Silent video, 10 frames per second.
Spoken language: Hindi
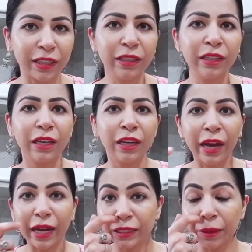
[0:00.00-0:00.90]
है
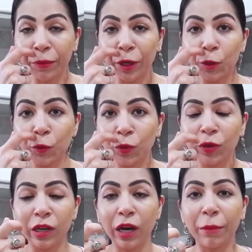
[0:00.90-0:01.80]
एज़ कम्पेयर टू
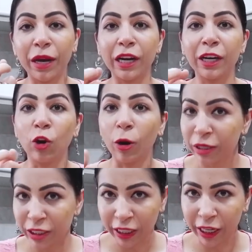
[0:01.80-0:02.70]
हमारा
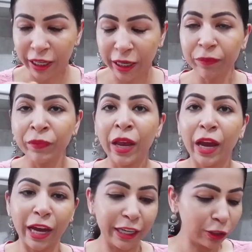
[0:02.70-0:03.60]
नॉर्मल जीरा कहीं
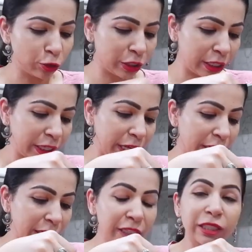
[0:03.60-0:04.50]
एंड ये जो जीरी
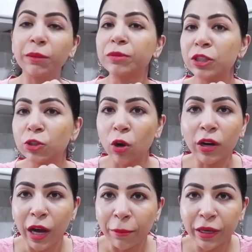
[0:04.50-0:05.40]
है ना ये सबसे
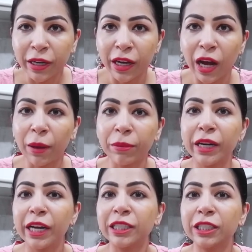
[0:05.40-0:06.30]
स्ट्रॉन्ग काम करेगा आपके
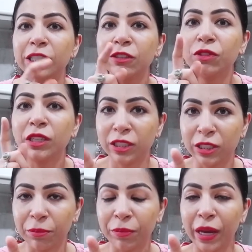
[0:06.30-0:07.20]
डाइजेस्टिव
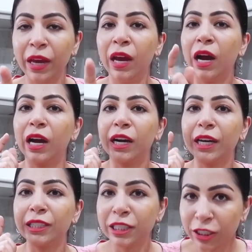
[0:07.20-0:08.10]
सिस्टम पे अगर
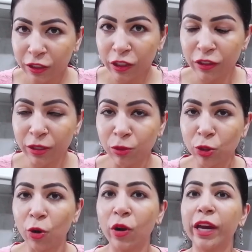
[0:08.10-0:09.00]
डाइजेस्टिव सिस्टम
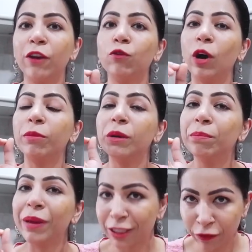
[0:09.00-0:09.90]
स्ट्रॉन्ग है वो आपका
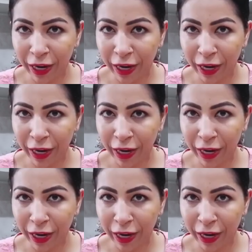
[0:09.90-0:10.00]
बेस्ट